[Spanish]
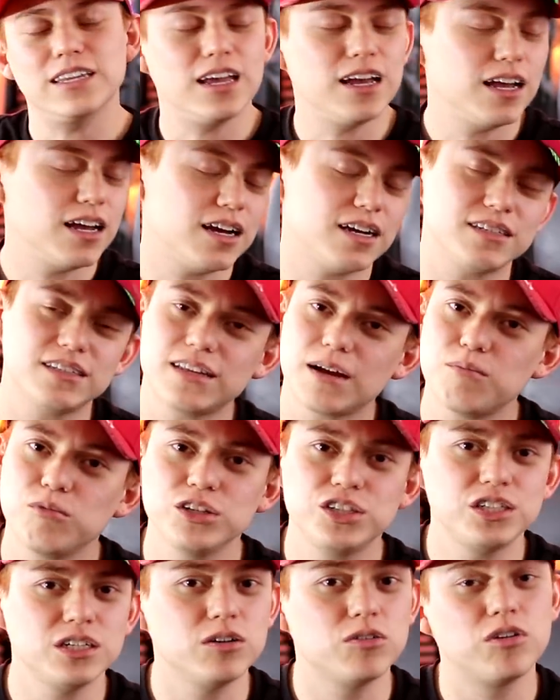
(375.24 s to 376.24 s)
Ah, está
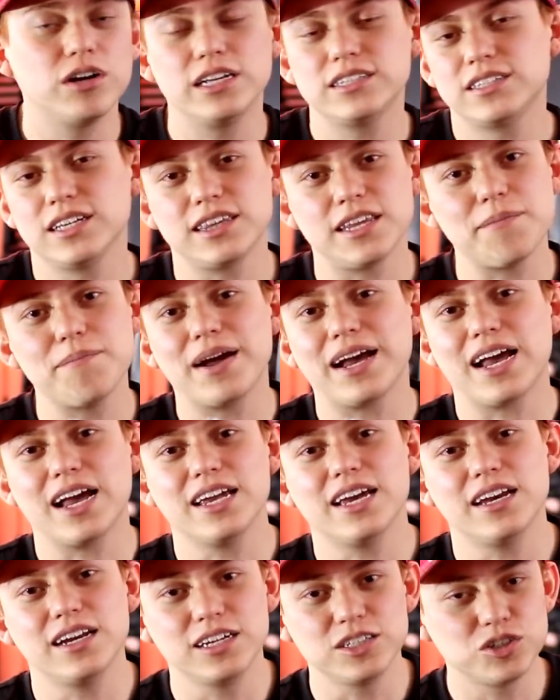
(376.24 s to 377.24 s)
muy chingón ese tema que
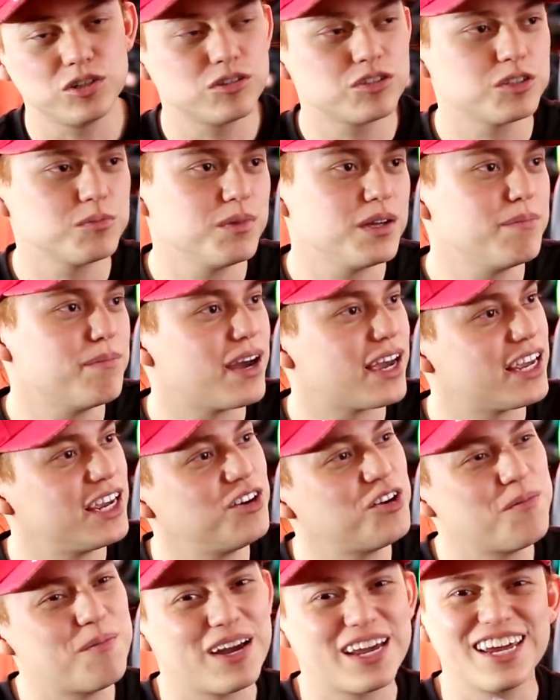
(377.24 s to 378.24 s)
hayan hecho. Entonces me
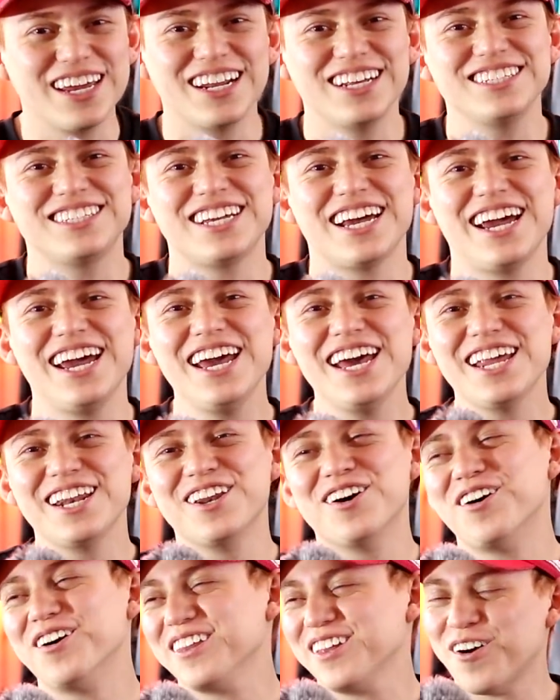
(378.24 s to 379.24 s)
imagino, imagínense,
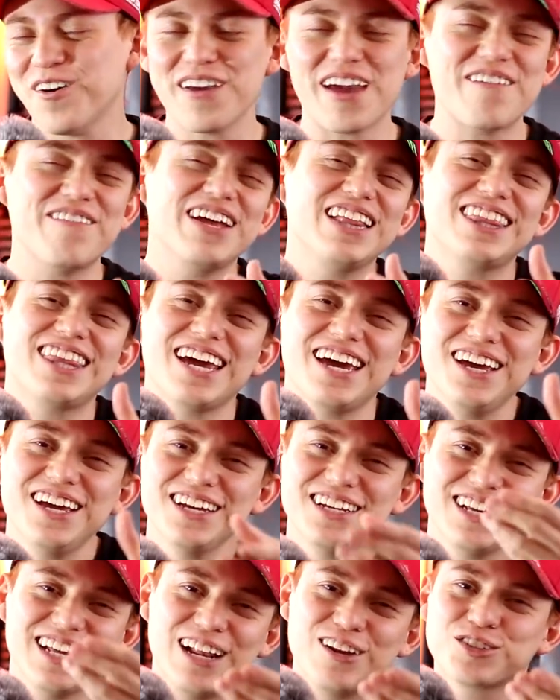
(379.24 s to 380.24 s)
¿no? Obviamente
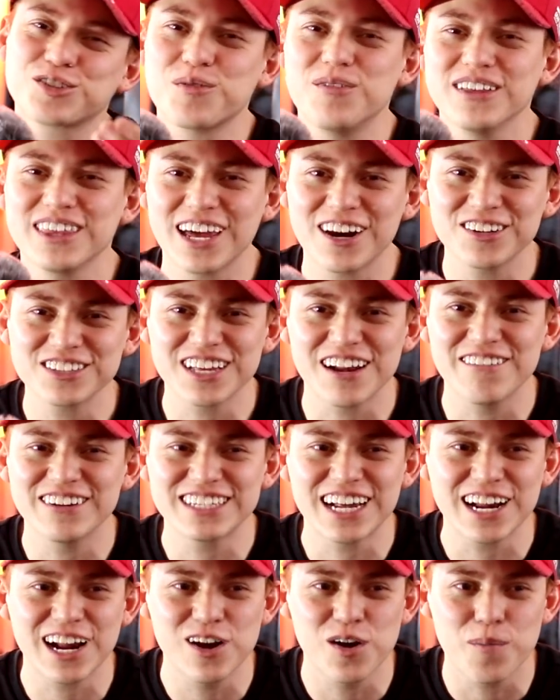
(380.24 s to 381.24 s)
en los comentarios tal
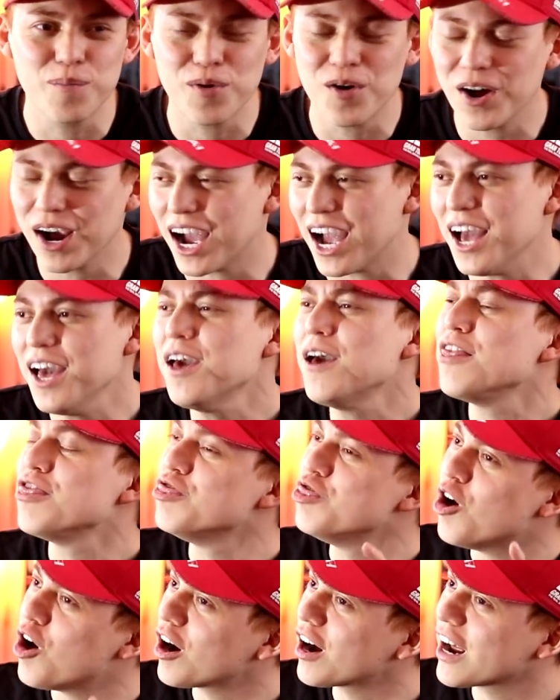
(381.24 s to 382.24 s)
vez alguien lo ponga.
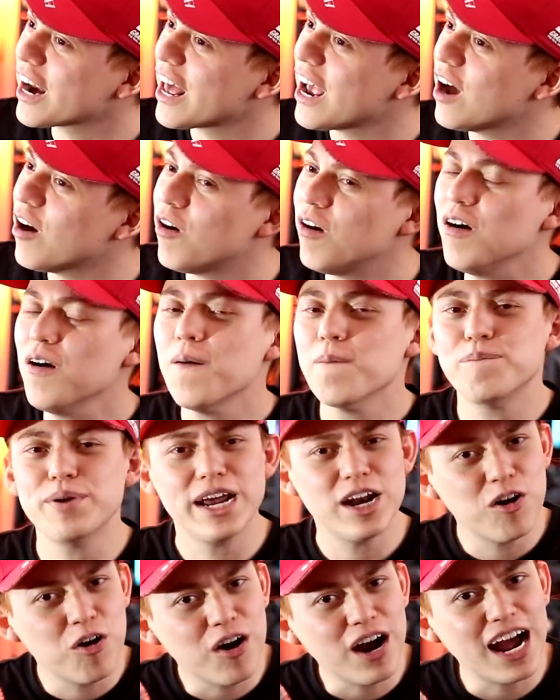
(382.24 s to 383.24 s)
No creo,
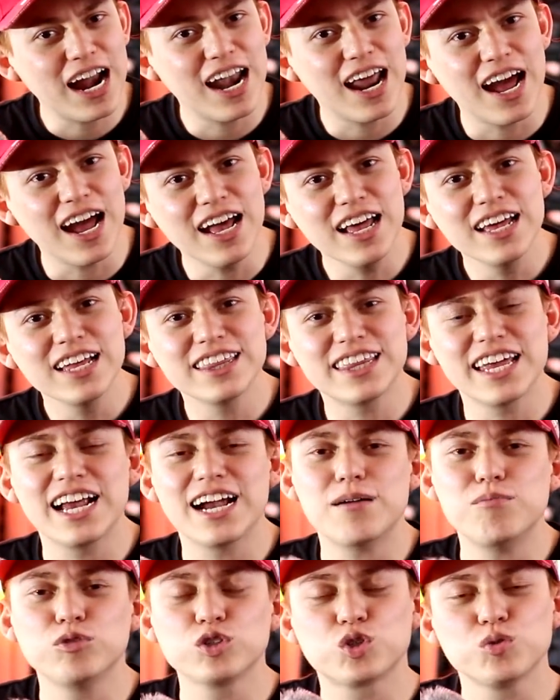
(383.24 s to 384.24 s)
pero ojalá
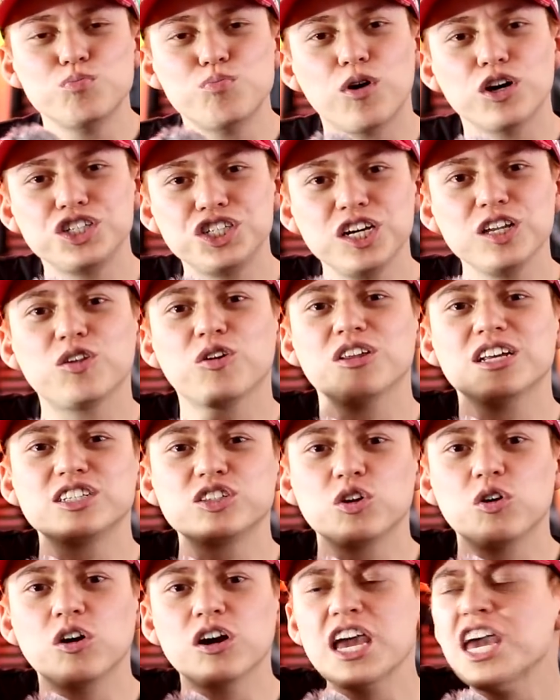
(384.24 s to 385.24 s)
tengamos un bochito de
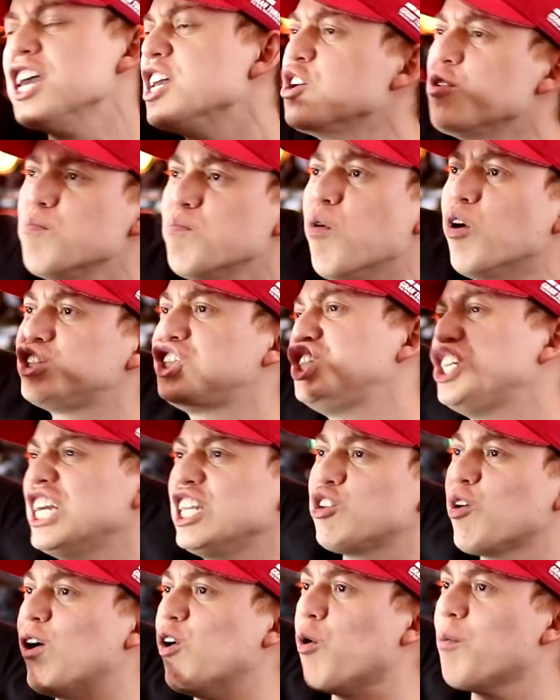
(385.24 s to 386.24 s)
stock y un
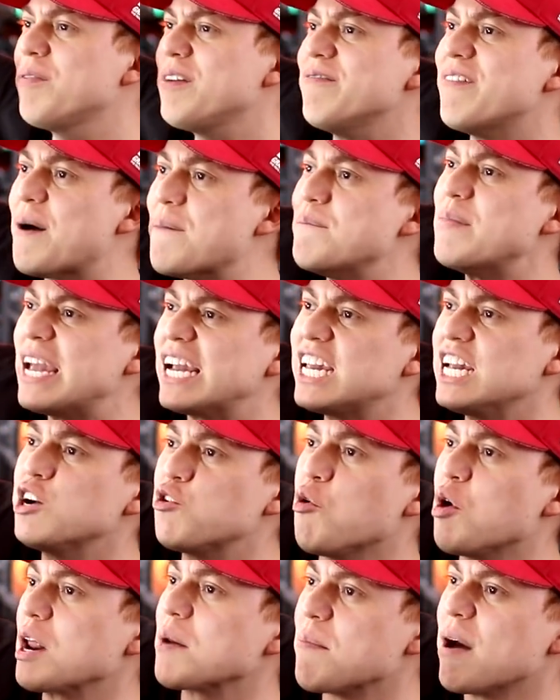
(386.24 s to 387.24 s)
bochito a lo viva
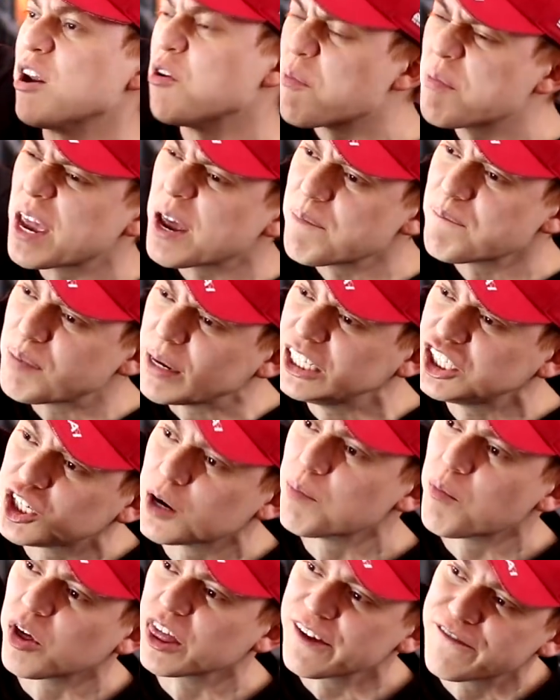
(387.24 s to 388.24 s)
México, hermano, bien
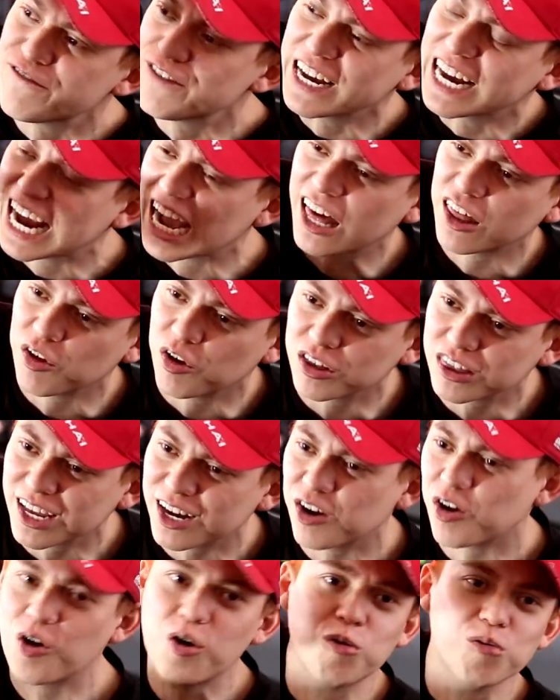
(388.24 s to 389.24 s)
pinche modificadote,
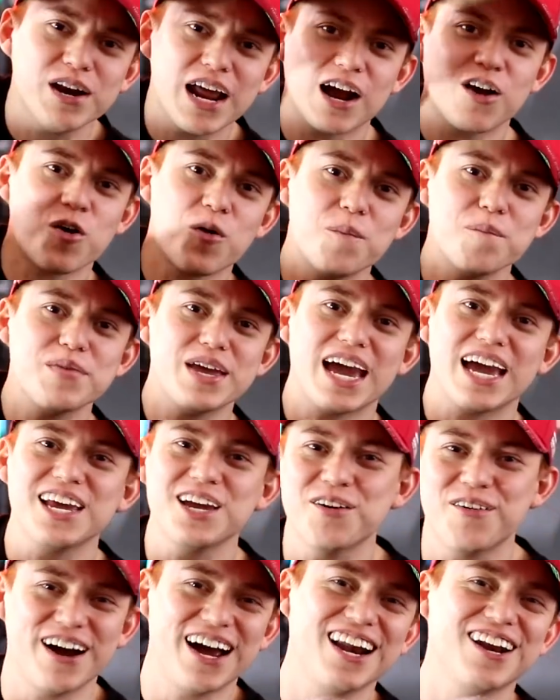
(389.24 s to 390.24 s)
¿no? Una combi
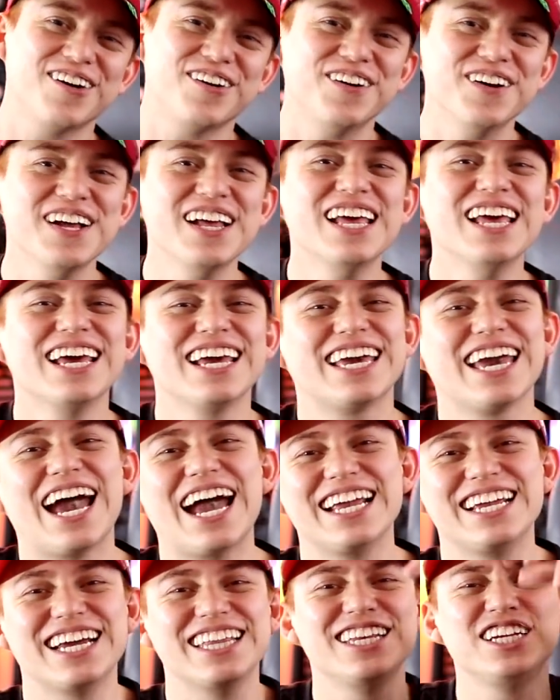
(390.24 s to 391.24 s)
ahí o algo que
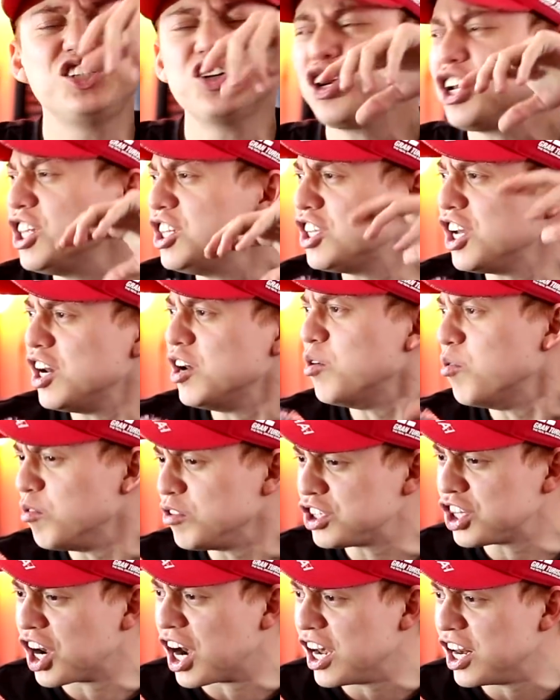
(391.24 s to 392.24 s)
hayan dicho. ¿Quién tiene
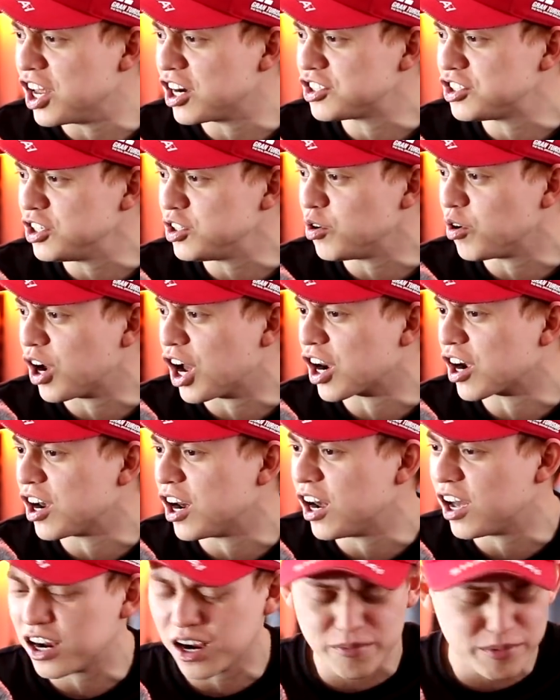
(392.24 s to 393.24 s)
un trailercito
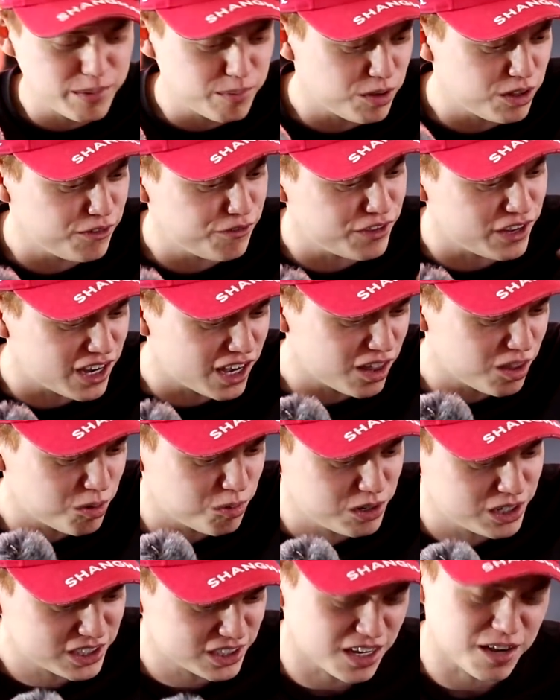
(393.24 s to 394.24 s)
carnal acá bien modificado,
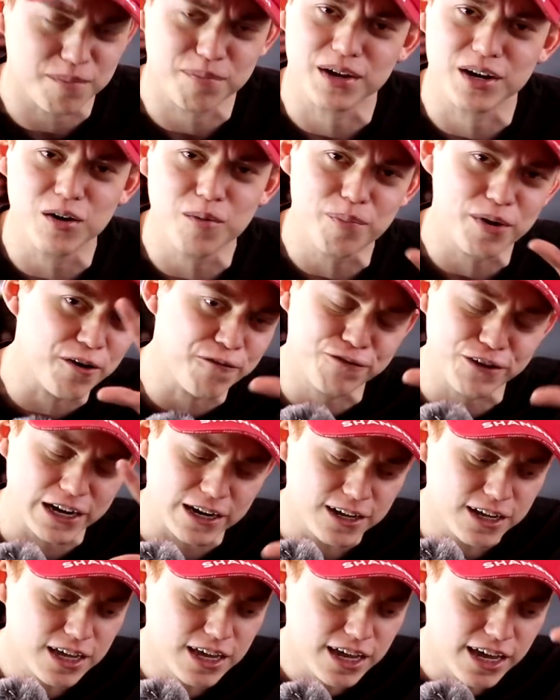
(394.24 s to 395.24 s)
un escape, ¿no? Pero en fin,
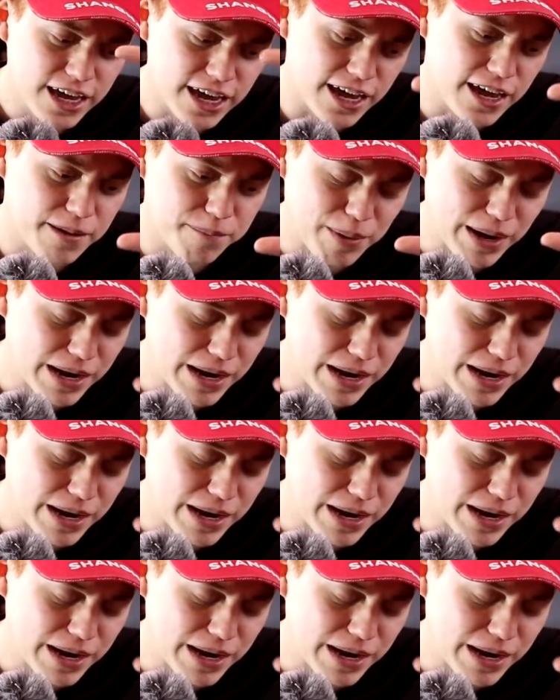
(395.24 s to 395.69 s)
eh,